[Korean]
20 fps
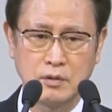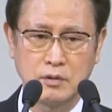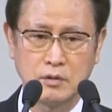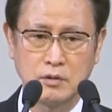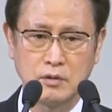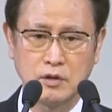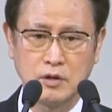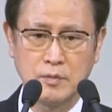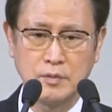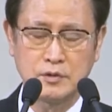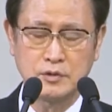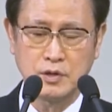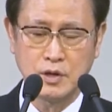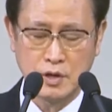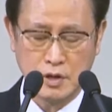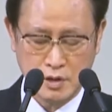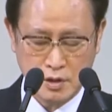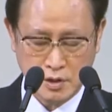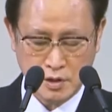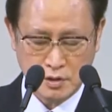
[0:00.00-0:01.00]
그러면
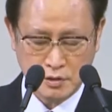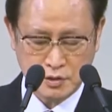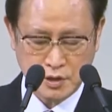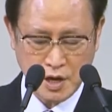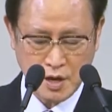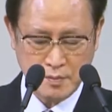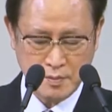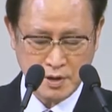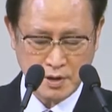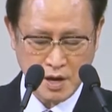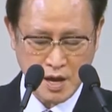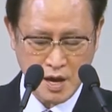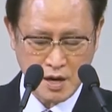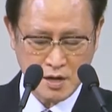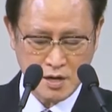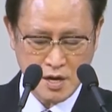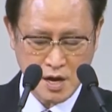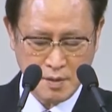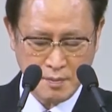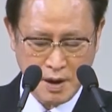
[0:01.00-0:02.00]
세 명
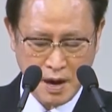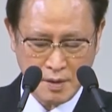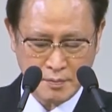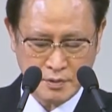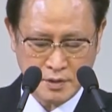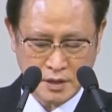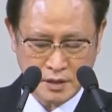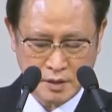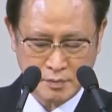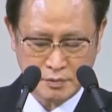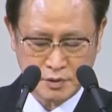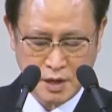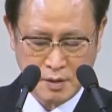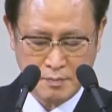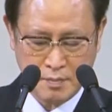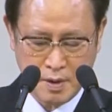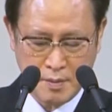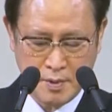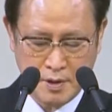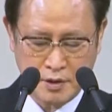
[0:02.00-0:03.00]
엘리압, 아비나답,
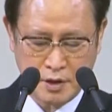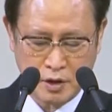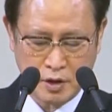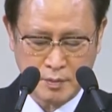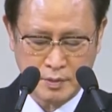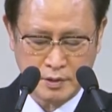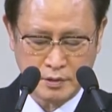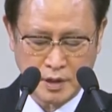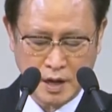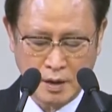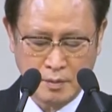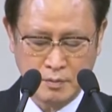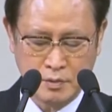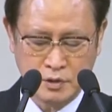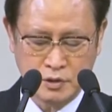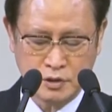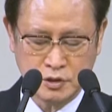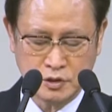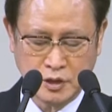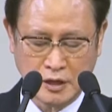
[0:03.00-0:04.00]
삼마만 나가면
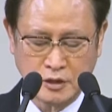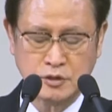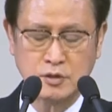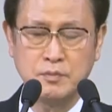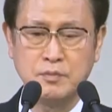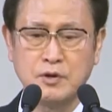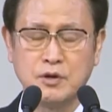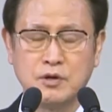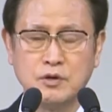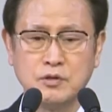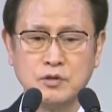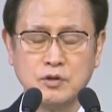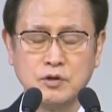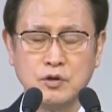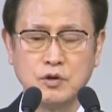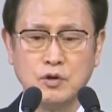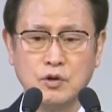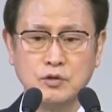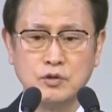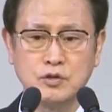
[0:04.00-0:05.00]
나머지 다섯 명은
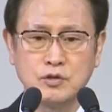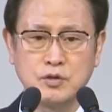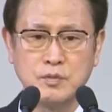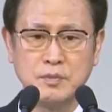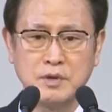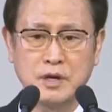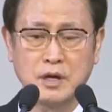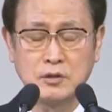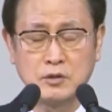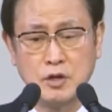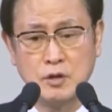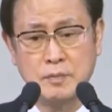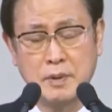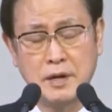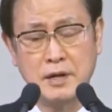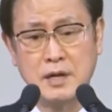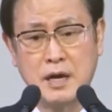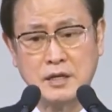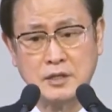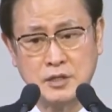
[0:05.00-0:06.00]
어디 있습니까?
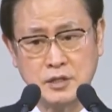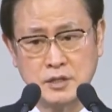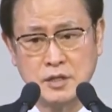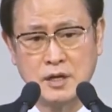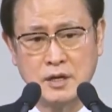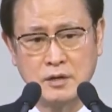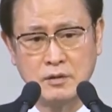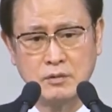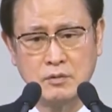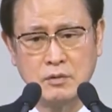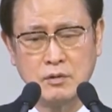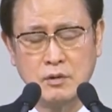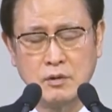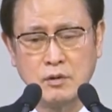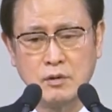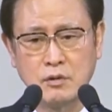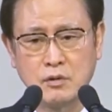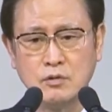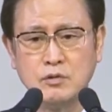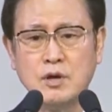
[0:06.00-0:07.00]
들판에 양치잖아요.
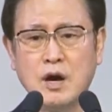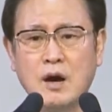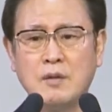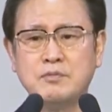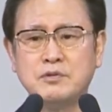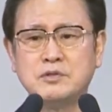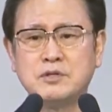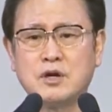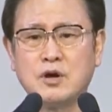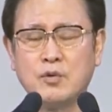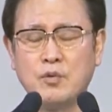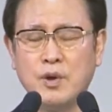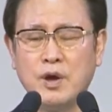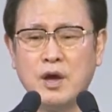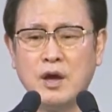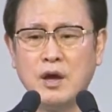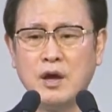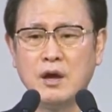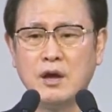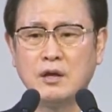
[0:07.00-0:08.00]
근데 아버지가
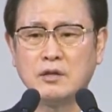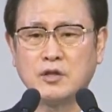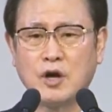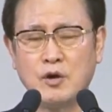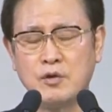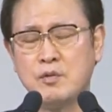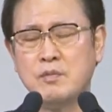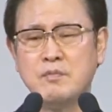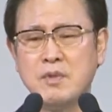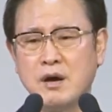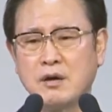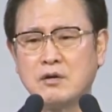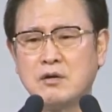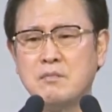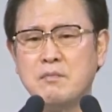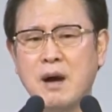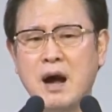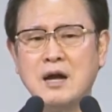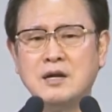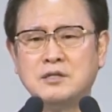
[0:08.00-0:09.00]
왜 다윗만
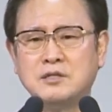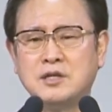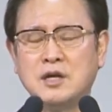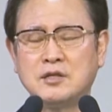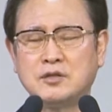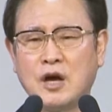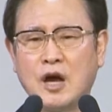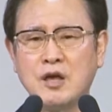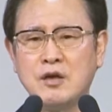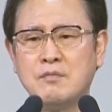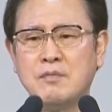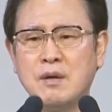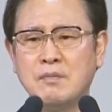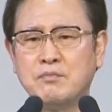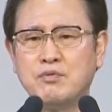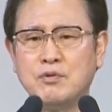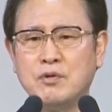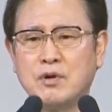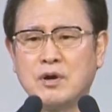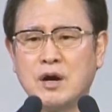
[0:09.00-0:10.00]
그말째 다윗만
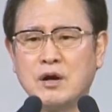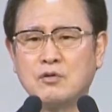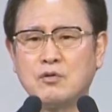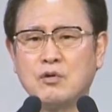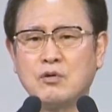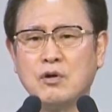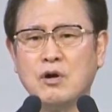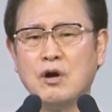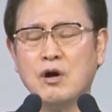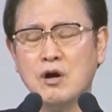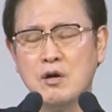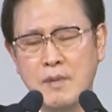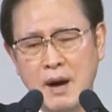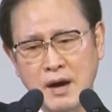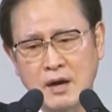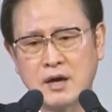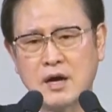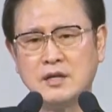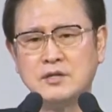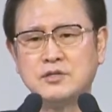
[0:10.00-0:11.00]
불러갖고 그
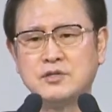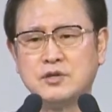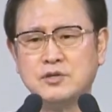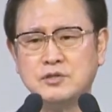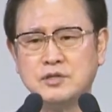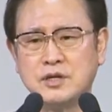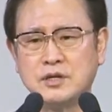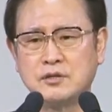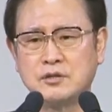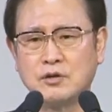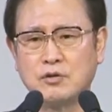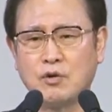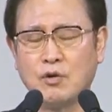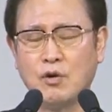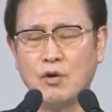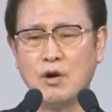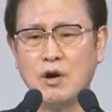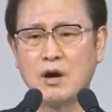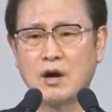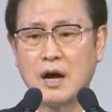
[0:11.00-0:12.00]
험악한
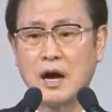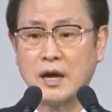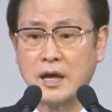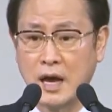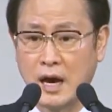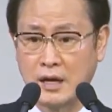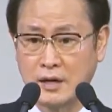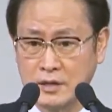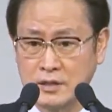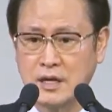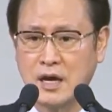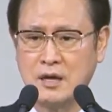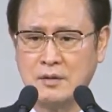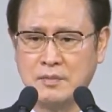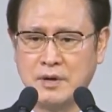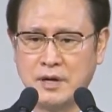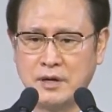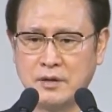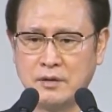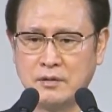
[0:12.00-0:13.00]
전쟁터로 가게 하느냐 이
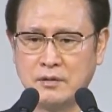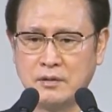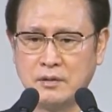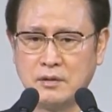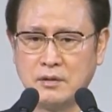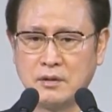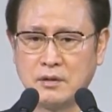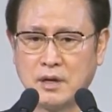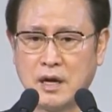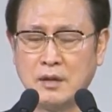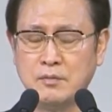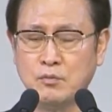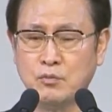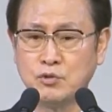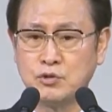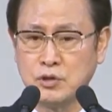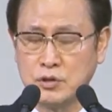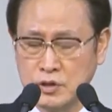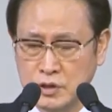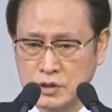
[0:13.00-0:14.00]
말이에요. 간
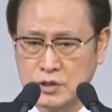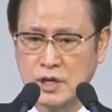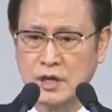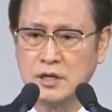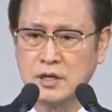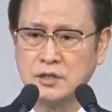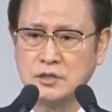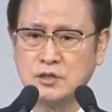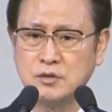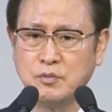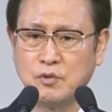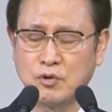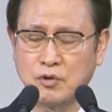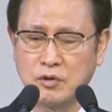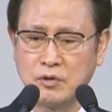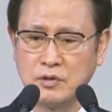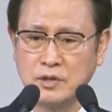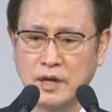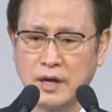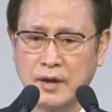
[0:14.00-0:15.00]
무슨 일이 생길지
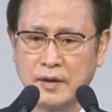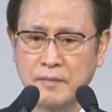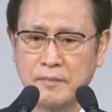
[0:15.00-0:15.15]
모르는데